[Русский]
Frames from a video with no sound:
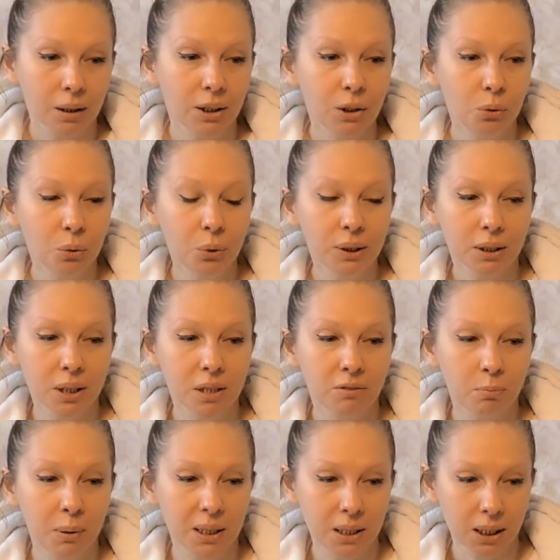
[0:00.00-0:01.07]
не то это
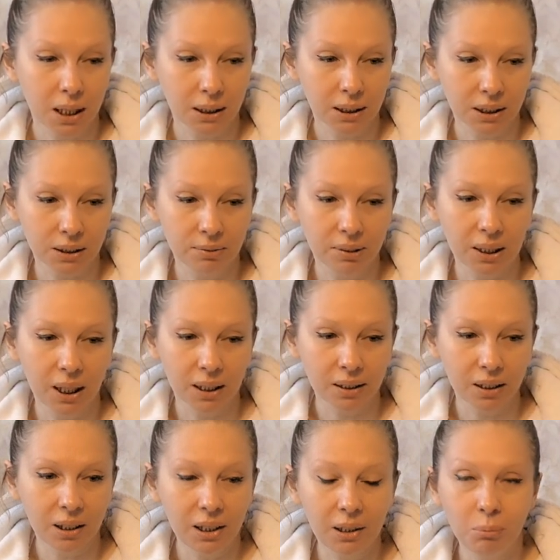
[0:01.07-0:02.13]
совпалось как-то с
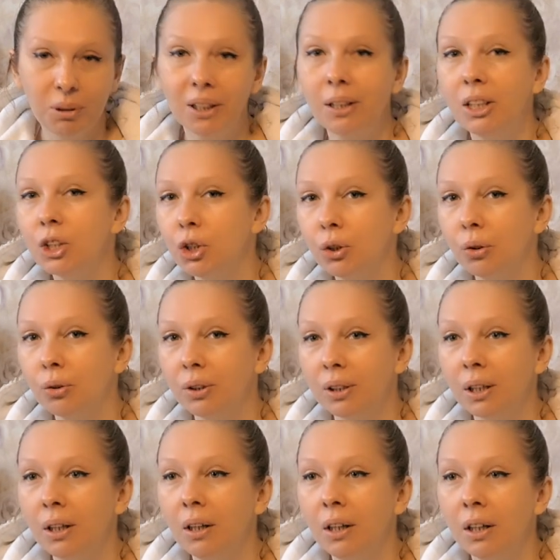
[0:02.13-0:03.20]
выходными или
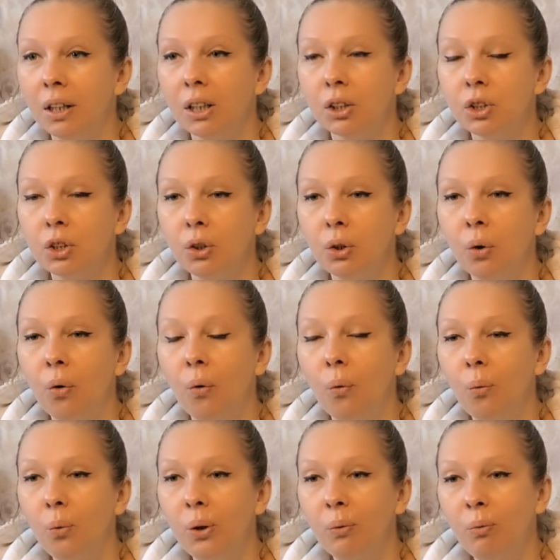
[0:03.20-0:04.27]
что-то, что
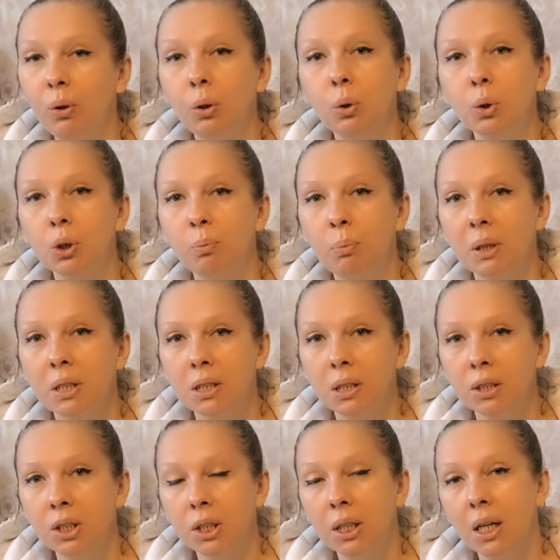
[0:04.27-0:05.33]
у него тоже
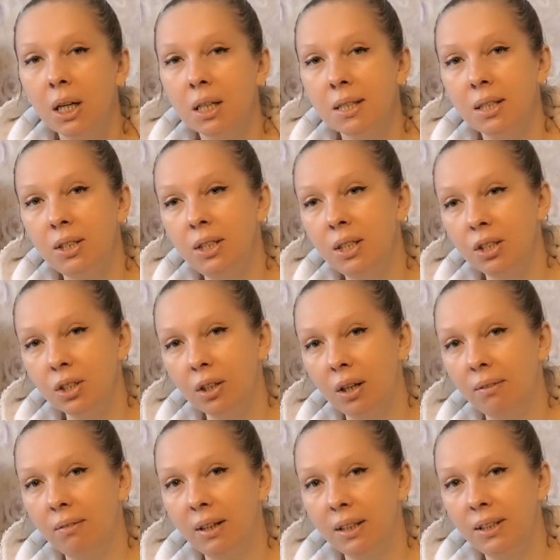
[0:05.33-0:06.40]
произошла
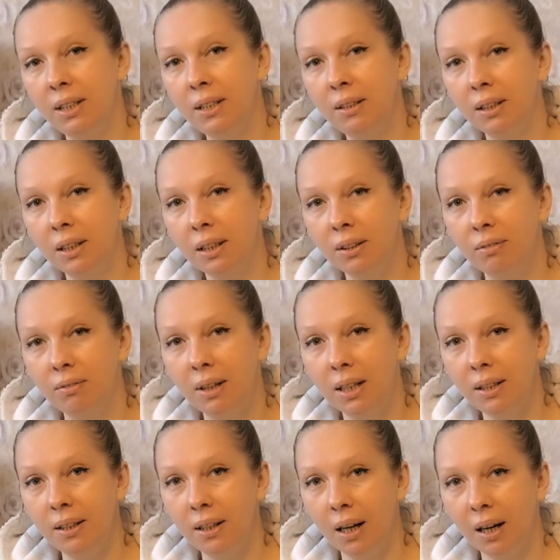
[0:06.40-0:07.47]
задержка в один или два
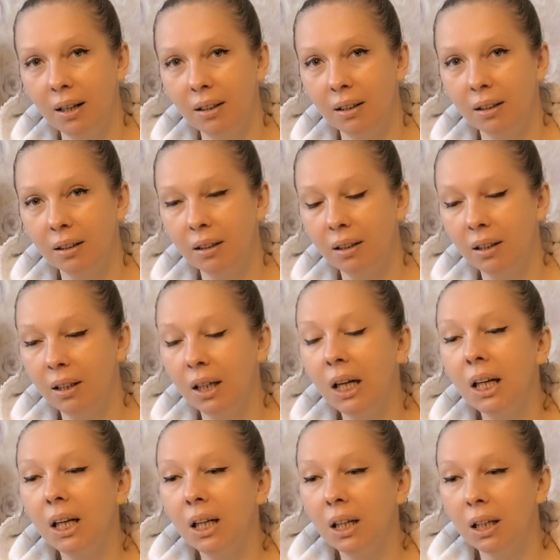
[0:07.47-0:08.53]
дня.
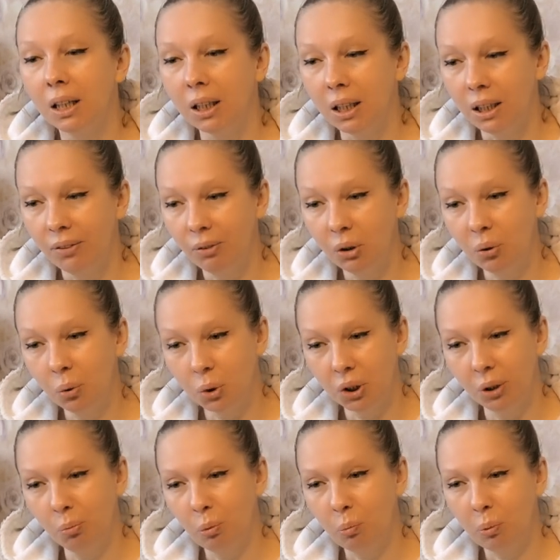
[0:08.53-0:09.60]
И вот тоже
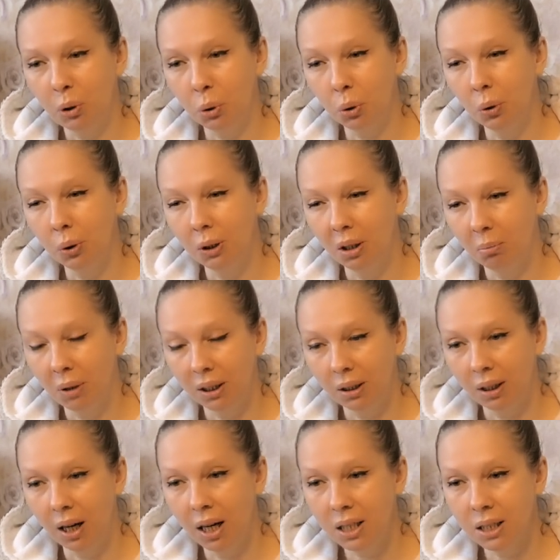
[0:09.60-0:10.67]
ему пришел там
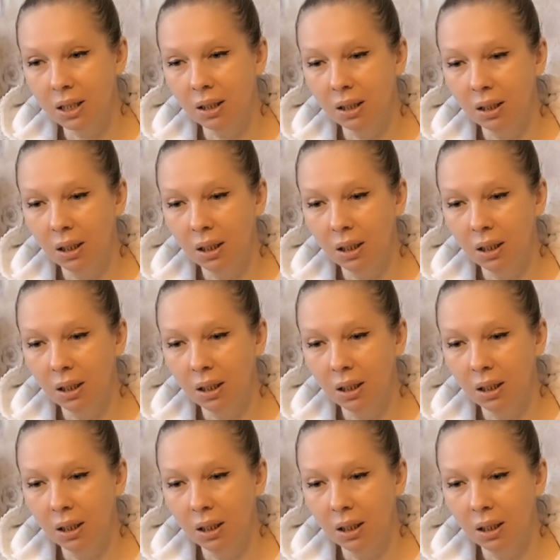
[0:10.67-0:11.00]
отказ